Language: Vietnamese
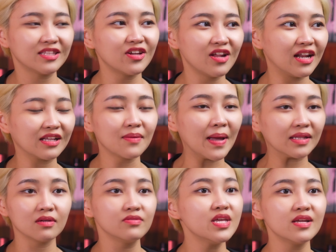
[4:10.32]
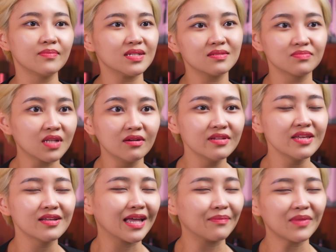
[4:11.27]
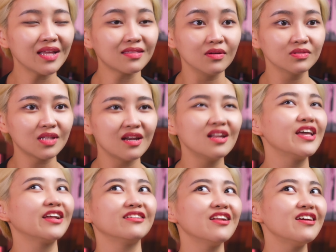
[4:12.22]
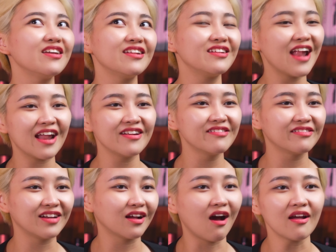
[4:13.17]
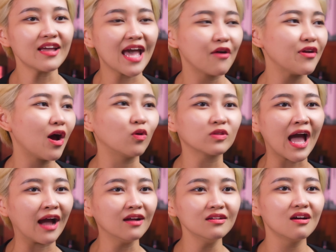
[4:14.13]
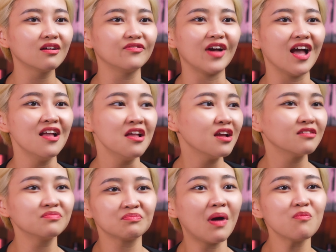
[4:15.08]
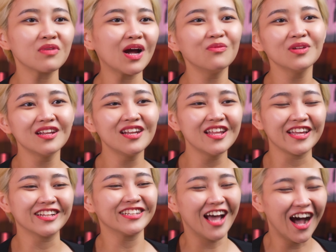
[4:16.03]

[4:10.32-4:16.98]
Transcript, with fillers: cho nên là các bạn tự nhiên mình tự nhiên cảm thấy tự tin lên liền đi ra đường là ngẩng cao đầu thẳng lưng và mông cong lên liền